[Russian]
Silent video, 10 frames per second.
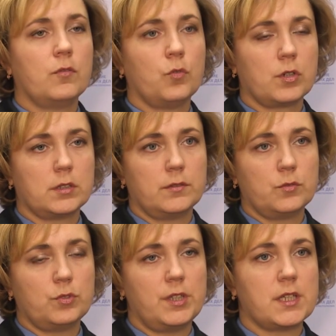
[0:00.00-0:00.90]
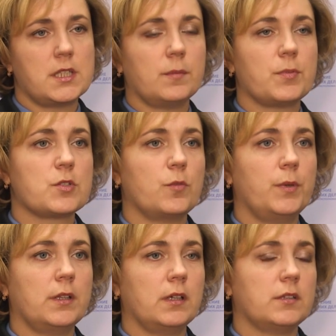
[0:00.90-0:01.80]
В органы внутренних дел
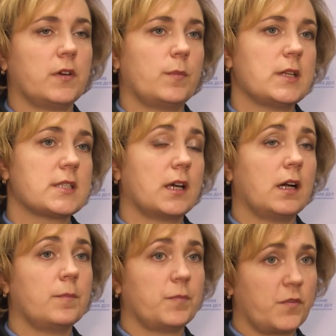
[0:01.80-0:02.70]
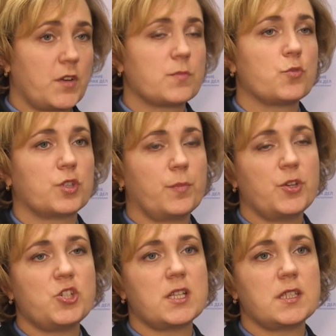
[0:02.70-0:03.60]
поступила информация о возможной
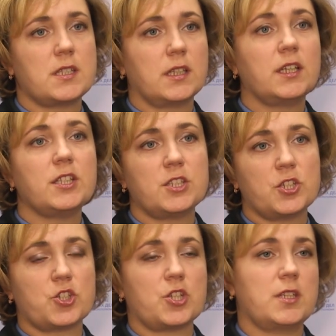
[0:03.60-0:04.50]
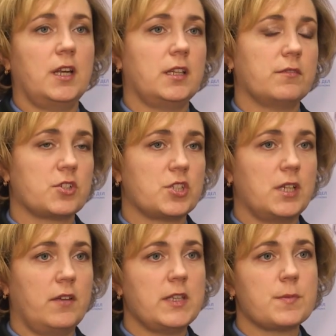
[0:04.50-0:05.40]
причастности 36-летнего
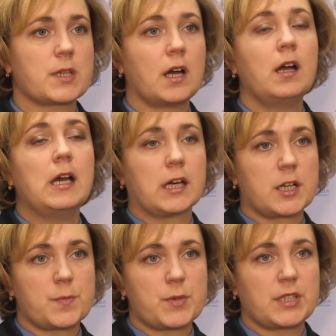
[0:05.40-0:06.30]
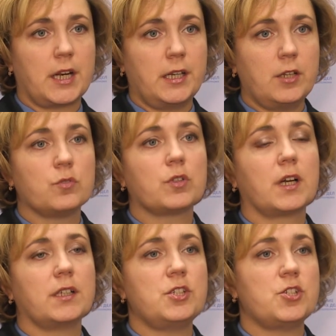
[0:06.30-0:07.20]
жителя Витебска к распространению
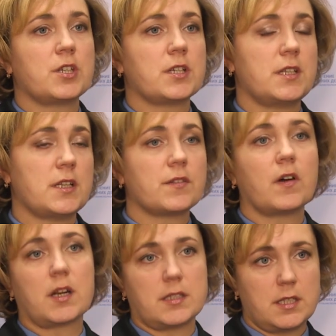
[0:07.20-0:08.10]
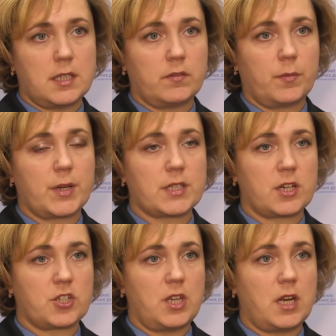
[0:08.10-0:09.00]
наркотических средств растительного
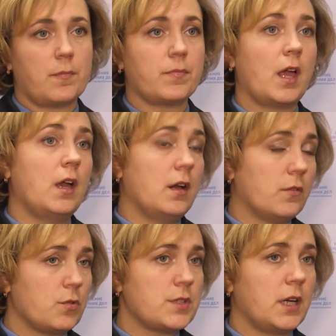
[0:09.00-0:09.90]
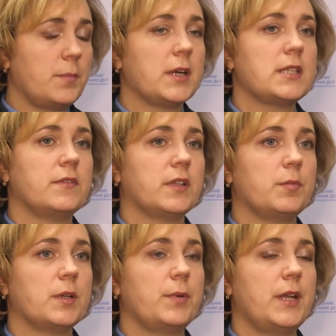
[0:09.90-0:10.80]
происхождения. В ходе оперативных
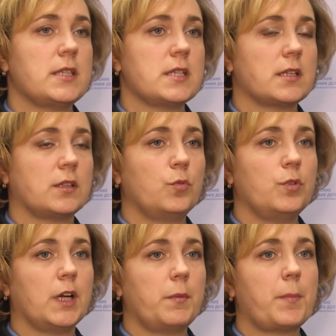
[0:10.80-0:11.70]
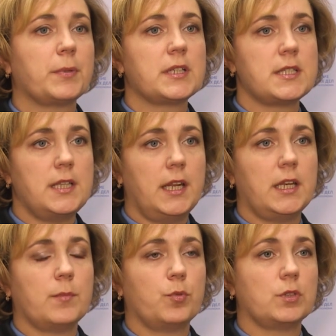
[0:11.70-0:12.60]
мероприятий сотрудниками
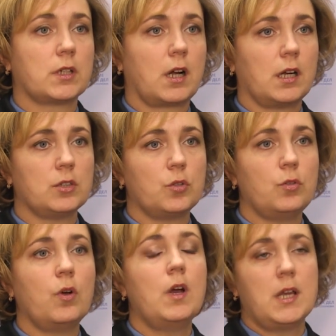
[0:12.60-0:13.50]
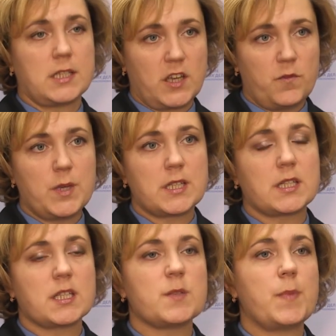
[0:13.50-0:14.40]
подразделения по наркоконтролю совместно
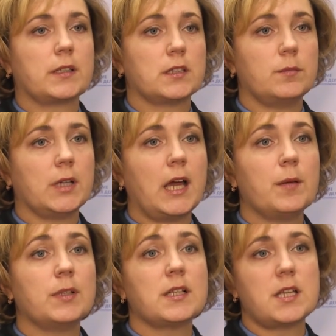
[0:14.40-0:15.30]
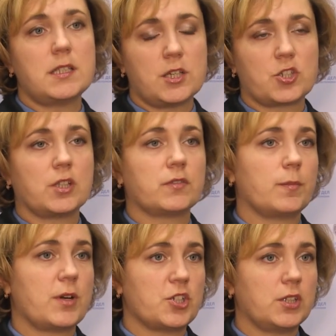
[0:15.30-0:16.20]
с инспекторами ГАИ была задержана
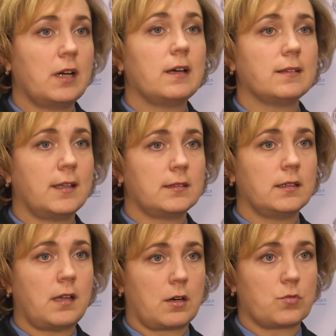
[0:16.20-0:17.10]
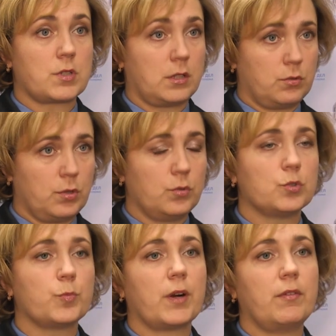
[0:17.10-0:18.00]
автомашина «Лада Ларгус», которой
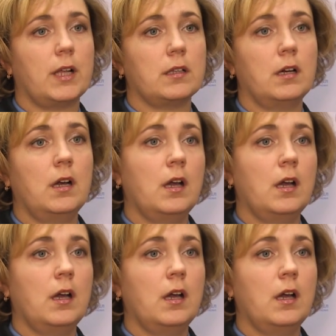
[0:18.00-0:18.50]
он управлял.